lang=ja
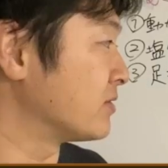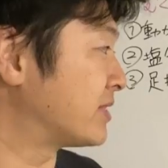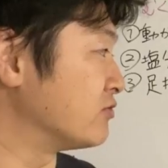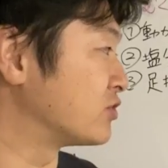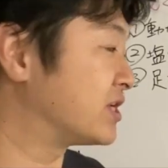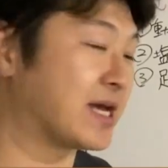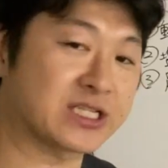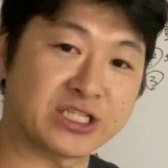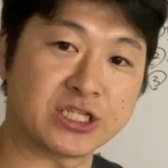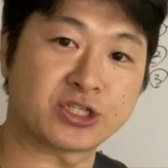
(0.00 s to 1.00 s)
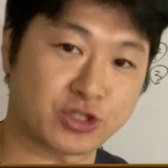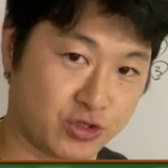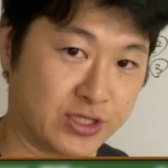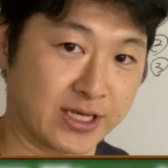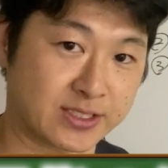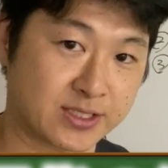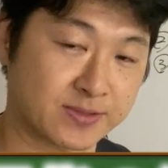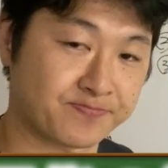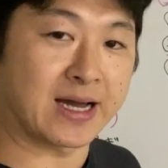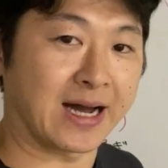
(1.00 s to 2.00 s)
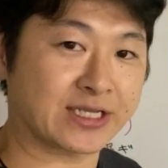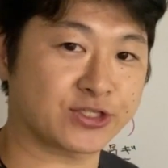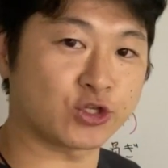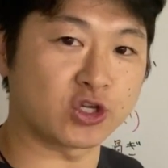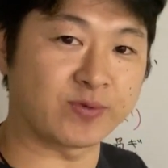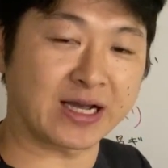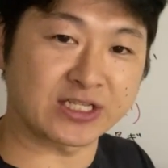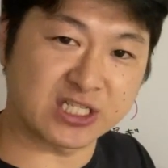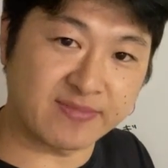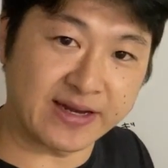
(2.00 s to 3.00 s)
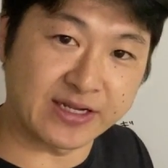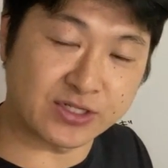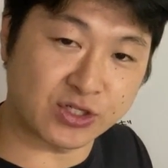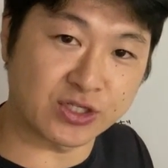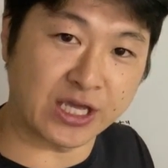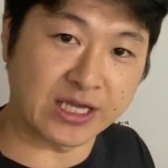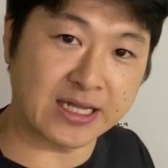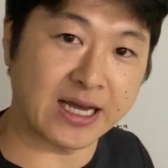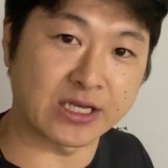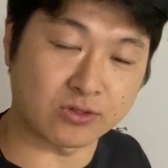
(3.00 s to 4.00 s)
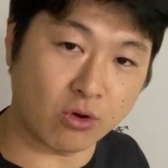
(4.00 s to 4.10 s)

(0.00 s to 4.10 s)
で、浮き足に注意です。足の指が地面についていない